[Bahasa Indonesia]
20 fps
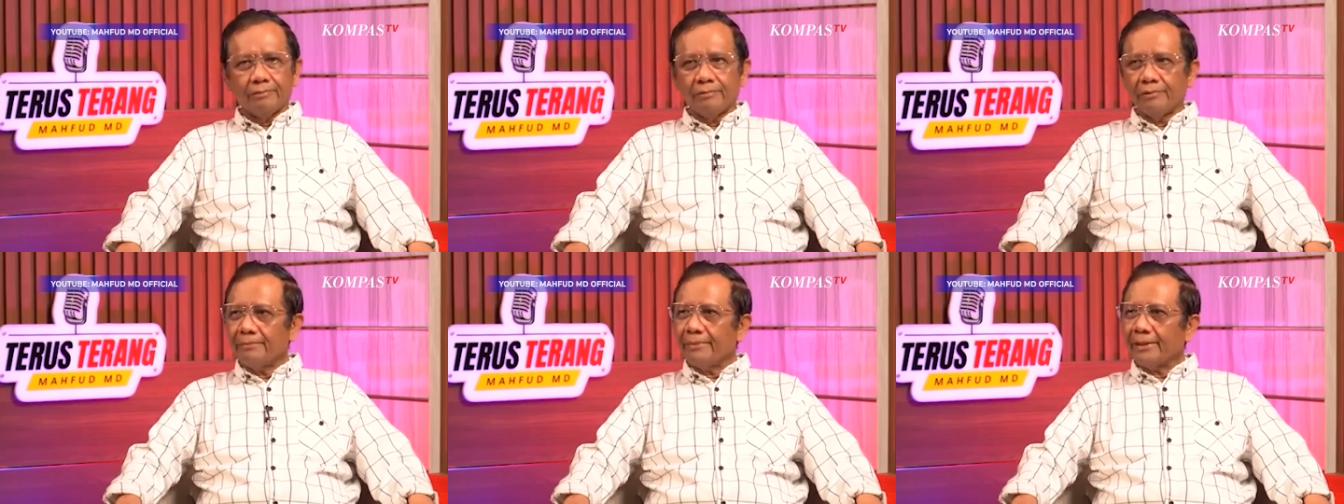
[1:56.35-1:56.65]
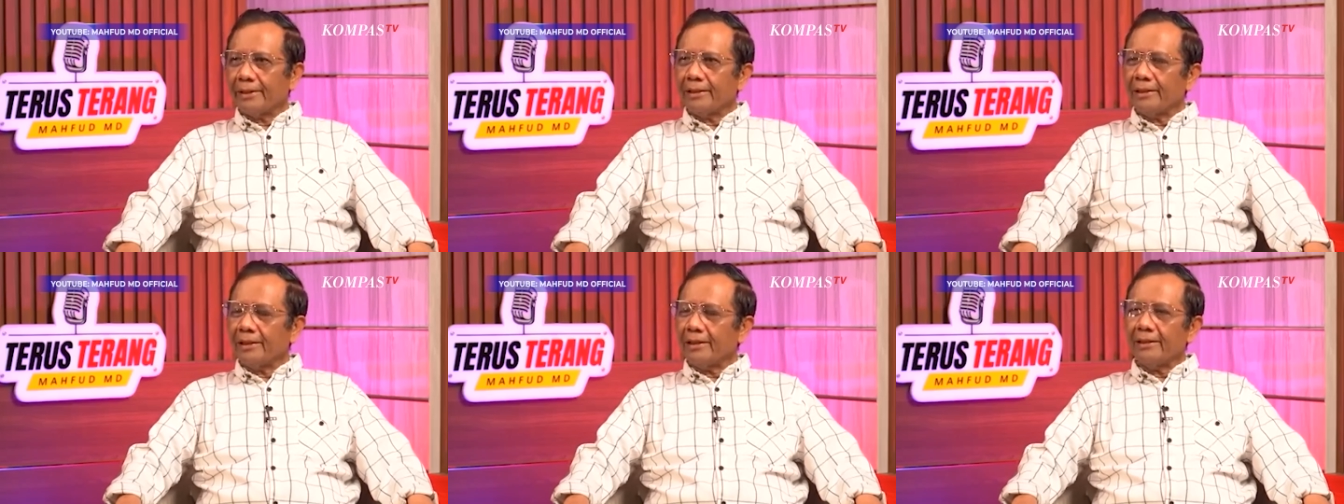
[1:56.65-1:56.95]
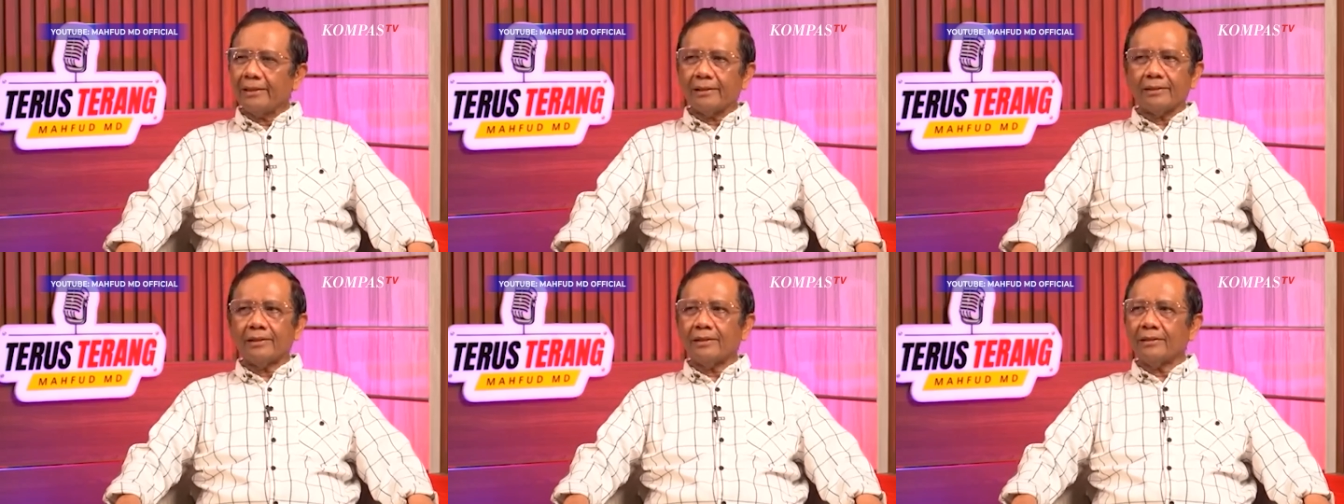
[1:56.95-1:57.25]
Bu
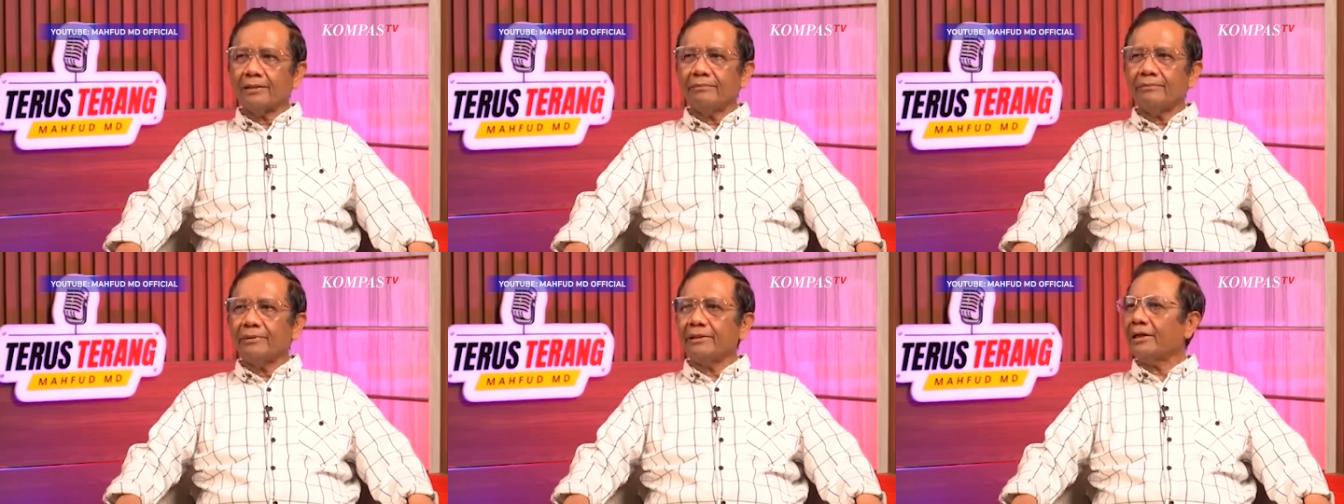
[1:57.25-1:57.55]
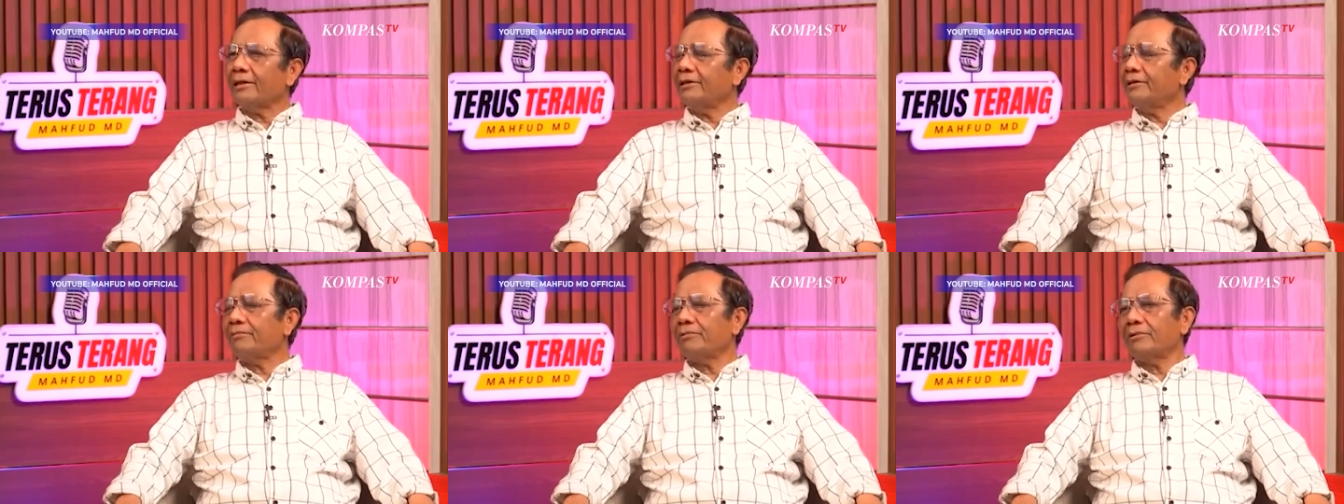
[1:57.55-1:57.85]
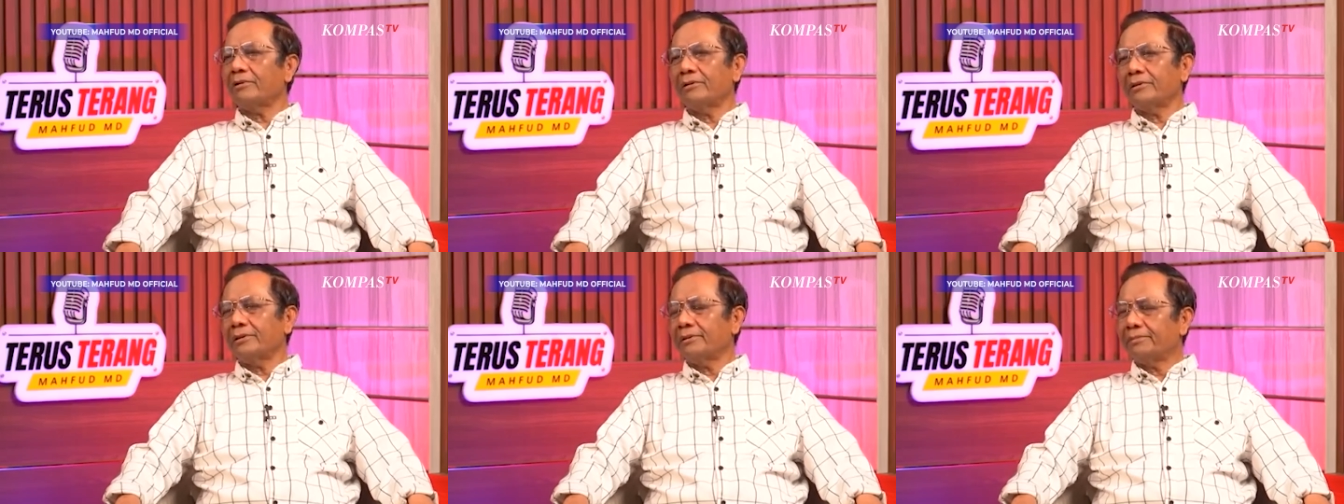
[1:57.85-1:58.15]
Maria datang minta
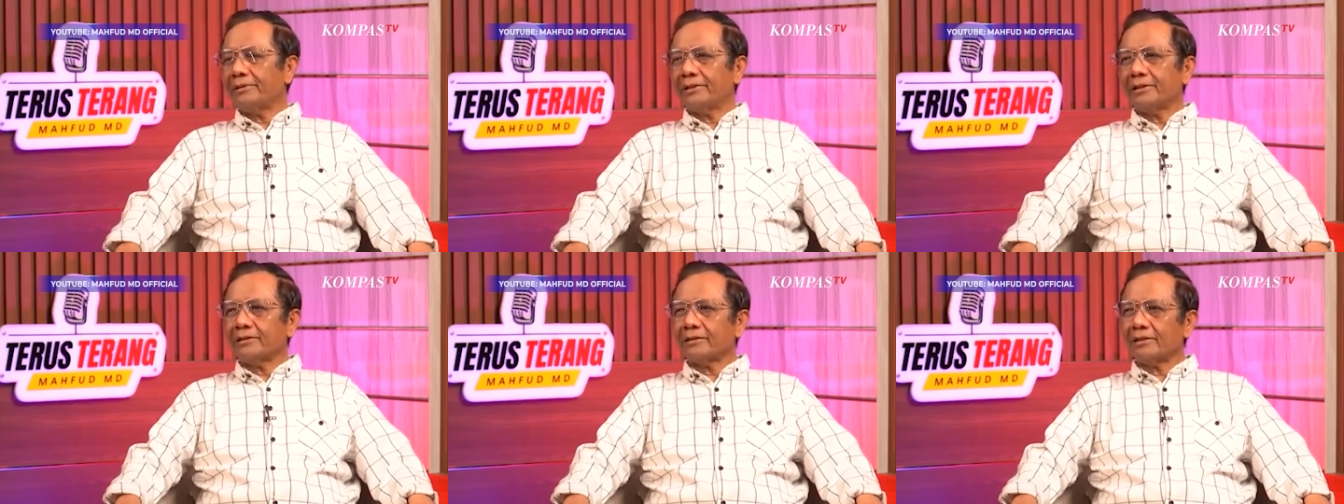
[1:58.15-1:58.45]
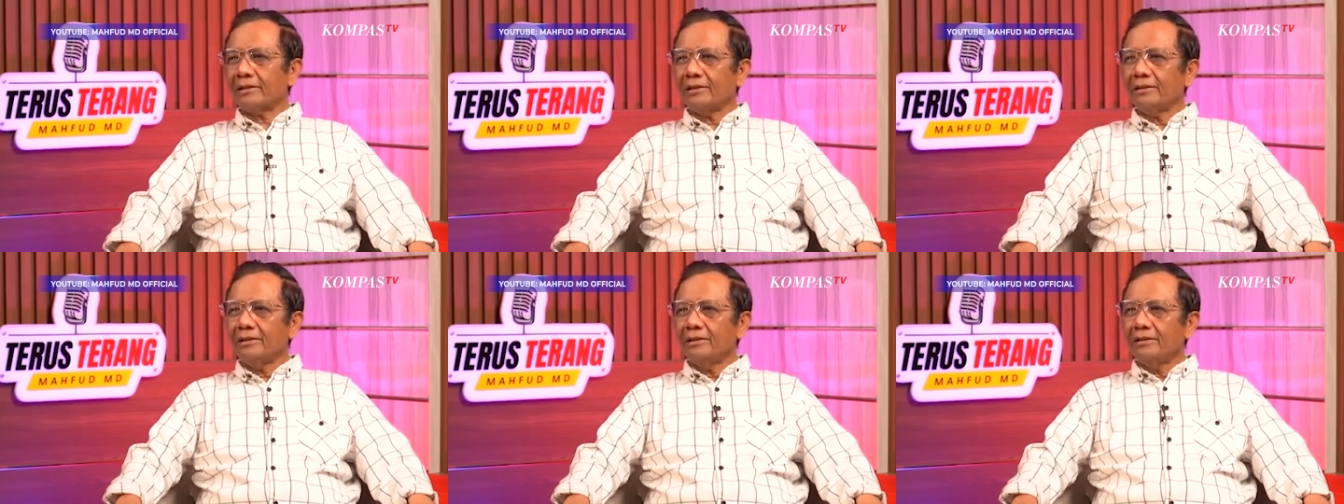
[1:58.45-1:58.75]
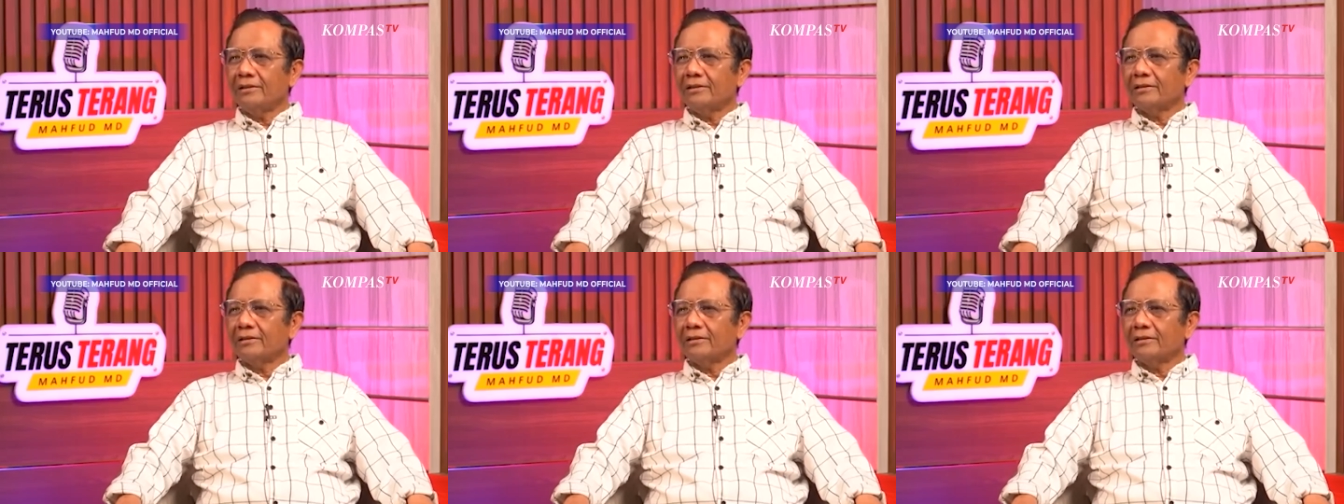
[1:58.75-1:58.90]
diperiksa.